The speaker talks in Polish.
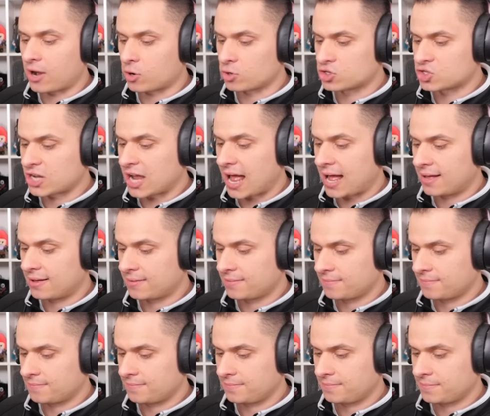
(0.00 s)
rączka.
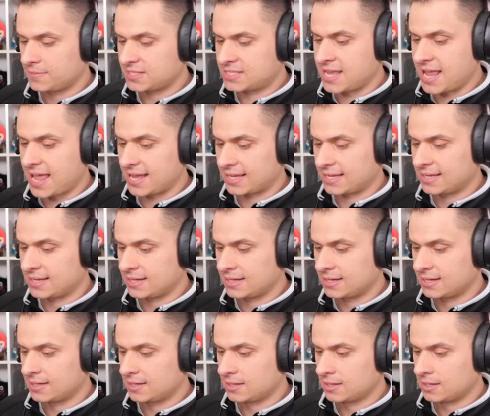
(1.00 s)
Cyk.
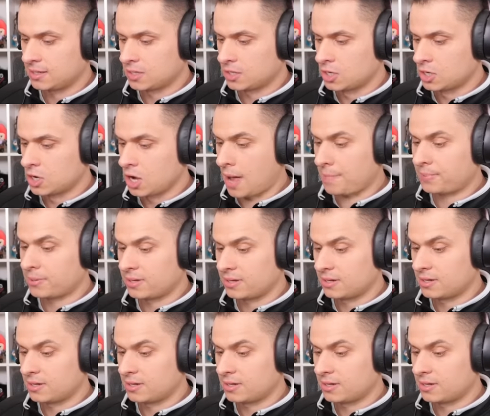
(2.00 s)
Hop.